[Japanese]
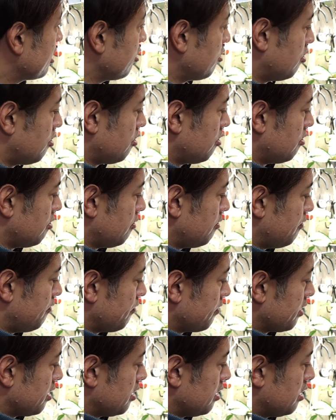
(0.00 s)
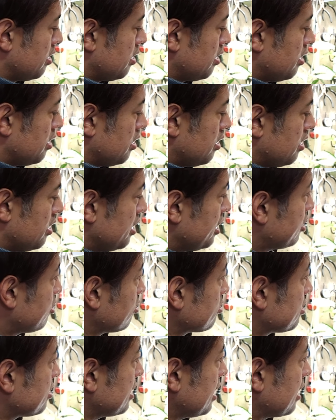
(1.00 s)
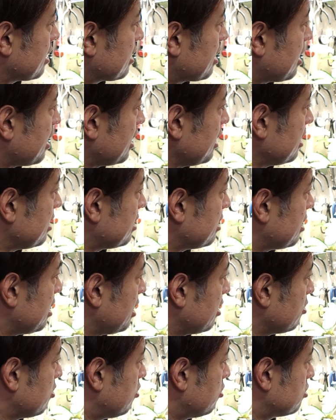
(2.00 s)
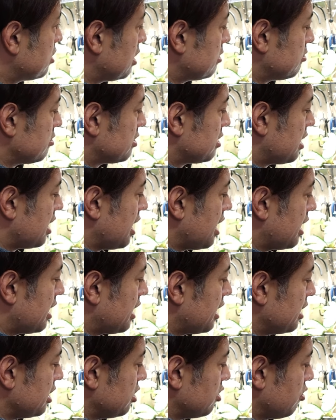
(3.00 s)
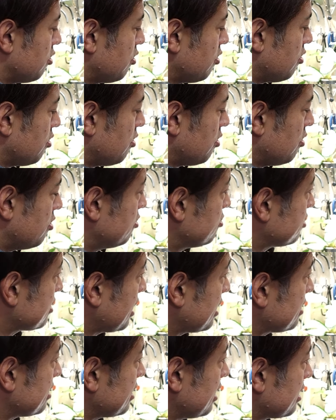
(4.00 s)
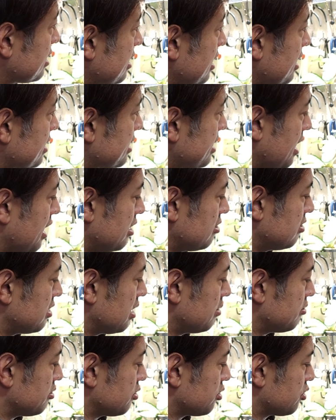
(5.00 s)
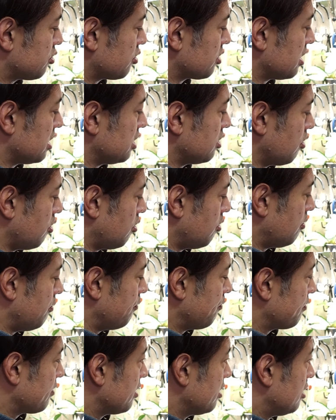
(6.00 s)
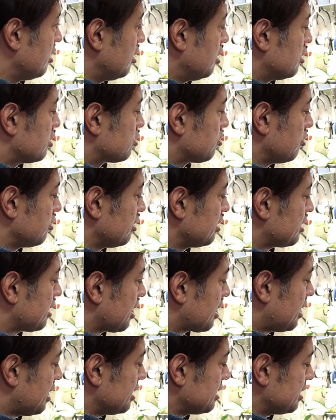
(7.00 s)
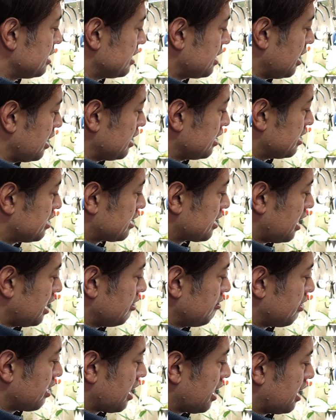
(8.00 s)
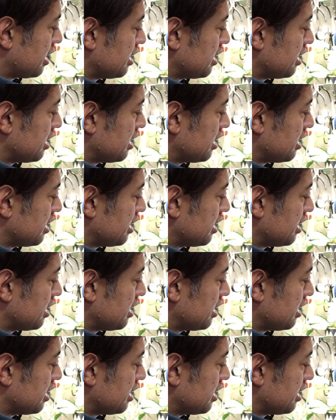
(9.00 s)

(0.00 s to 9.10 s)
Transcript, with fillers: 用、1つやったら 1.5g 手洗い用、2つやったら 3g の食器用、そういった感じで使い分けが